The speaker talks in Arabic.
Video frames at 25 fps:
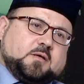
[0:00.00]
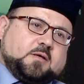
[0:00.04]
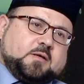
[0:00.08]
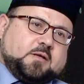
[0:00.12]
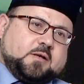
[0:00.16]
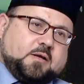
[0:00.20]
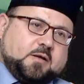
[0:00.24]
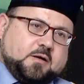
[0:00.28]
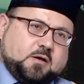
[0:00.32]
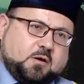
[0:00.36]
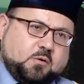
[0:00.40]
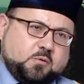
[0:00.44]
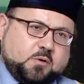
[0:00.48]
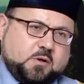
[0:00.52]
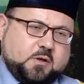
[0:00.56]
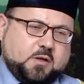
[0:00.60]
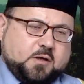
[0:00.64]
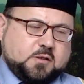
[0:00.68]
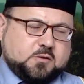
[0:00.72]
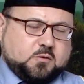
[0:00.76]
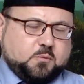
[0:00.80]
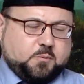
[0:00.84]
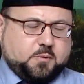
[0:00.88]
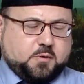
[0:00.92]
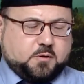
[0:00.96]
لقول
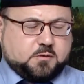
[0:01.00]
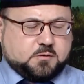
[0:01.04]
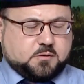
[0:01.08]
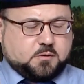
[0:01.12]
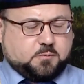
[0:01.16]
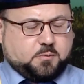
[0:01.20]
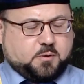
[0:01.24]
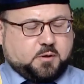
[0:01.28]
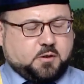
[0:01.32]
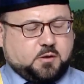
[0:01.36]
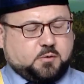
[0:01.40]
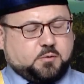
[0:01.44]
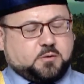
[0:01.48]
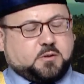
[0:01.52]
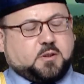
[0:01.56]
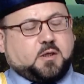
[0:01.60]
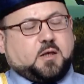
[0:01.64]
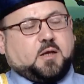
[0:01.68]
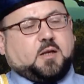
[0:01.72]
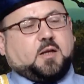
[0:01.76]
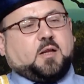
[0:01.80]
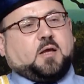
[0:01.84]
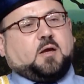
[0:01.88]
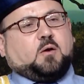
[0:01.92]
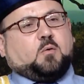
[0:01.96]
الله سبحانه
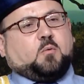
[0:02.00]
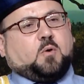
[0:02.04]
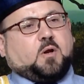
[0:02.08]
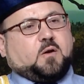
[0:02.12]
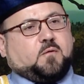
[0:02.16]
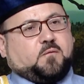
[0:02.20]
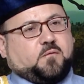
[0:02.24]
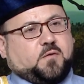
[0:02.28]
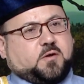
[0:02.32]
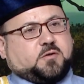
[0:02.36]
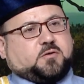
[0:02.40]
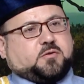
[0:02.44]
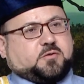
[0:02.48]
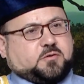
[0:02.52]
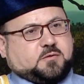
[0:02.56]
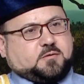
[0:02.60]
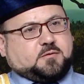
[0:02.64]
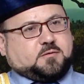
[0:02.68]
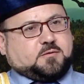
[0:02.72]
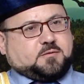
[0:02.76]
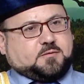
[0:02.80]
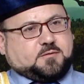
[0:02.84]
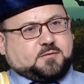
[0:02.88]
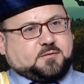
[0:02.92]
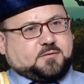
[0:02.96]
وتعالى والفجر
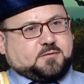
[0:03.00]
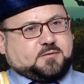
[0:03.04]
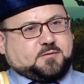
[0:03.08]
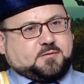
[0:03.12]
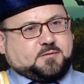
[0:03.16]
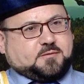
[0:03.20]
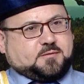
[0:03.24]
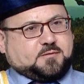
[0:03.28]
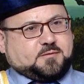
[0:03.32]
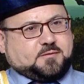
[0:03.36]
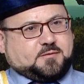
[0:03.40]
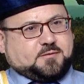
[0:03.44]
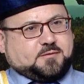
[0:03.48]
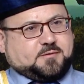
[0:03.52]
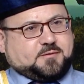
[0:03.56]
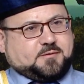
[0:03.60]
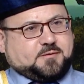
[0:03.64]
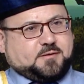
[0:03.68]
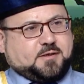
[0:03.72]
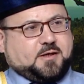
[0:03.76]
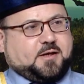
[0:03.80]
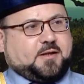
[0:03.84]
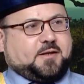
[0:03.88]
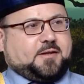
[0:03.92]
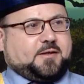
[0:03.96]
نعم
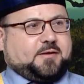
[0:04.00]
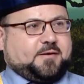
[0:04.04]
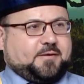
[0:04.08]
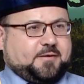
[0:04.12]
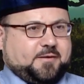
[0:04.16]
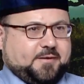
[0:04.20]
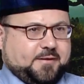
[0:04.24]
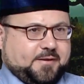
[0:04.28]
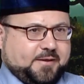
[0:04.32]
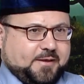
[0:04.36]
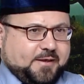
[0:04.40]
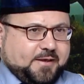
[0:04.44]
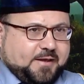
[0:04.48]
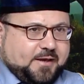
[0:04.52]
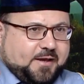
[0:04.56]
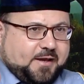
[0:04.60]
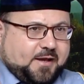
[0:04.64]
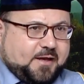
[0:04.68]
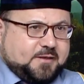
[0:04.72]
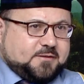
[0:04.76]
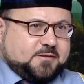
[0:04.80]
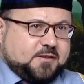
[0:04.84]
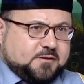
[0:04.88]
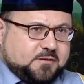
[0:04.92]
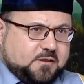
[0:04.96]
يعني
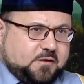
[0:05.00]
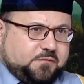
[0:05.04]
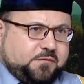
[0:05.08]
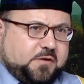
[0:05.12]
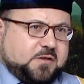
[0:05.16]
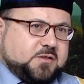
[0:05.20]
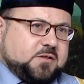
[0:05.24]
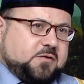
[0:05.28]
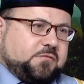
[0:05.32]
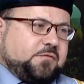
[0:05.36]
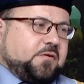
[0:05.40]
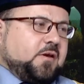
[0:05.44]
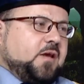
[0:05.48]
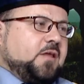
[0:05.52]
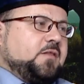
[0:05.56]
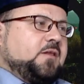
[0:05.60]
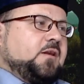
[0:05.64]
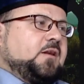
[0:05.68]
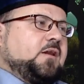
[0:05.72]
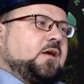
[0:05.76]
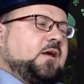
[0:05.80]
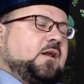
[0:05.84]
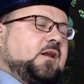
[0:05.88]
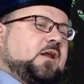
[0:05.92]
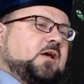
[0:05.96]
خصص الفجر في هذه
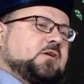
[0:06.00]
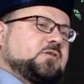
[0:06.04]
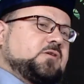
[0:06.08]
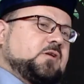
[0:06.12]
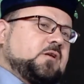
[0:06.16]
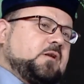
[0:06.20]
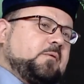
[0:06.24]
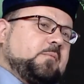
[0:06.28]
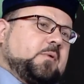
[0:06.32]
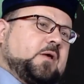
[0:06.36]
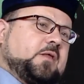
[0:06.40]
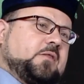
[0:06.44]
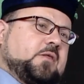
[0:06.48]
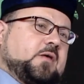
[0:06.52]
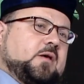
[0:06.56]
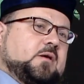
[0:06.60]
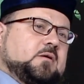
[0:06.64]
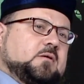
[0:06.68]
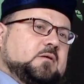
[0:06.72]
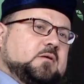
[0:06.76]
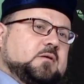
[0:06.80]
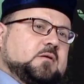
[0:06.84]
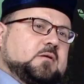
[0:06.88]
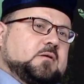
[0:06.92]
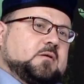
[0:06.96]
الليالي العشر لماذا؟
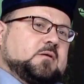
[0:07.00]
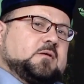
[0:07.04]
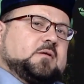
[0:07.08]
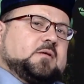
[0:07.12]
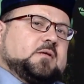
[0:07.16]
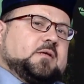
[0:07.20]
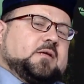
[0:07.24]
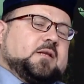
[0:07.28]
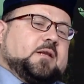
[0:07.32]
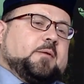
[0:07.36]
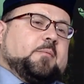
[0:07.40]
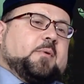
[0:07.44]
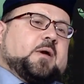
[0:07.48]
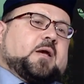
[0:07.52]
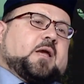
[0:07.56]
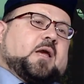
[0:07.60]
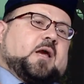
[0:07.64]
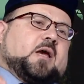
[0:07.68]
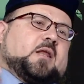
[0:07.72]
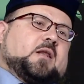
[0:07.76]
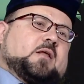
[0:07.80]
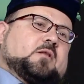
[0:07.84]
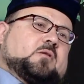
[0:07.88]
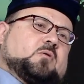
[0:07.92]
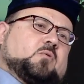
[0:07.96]

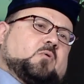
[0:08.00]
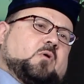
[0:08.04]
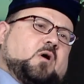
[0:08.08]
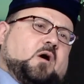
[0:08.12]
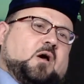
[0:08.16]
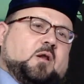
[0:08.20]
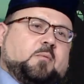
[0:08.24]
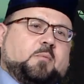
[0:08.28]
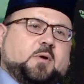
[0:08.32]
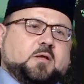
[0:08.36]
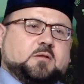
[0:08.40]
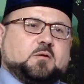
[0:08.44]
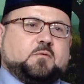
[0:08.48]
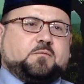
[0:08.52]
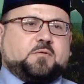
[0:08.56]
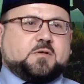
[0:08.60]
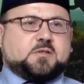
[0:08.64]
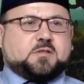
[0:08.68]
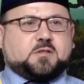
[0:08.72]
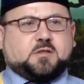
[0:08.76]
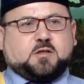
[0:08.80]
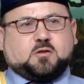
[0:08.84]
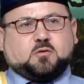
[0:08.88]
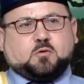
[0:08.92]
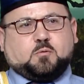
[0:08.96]
لمكانته قال بعض
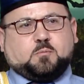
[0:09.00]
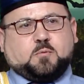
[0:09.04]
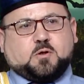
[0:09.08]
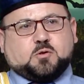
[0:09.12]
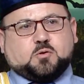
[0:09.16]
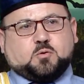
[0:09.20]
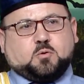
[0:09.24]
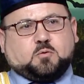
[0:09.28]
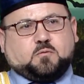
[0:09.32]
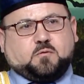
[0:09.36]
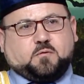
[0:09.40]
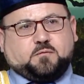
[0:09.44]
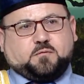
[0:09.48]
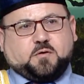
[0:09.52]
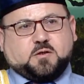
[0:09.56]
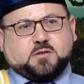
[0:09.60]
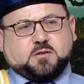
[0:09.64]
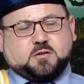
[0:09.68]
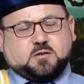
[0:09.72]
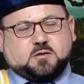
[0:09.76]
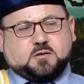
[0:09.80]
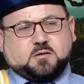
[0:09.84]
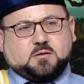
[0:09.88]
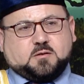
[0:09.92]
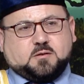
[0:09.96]
المفسرين المقصود في الفجر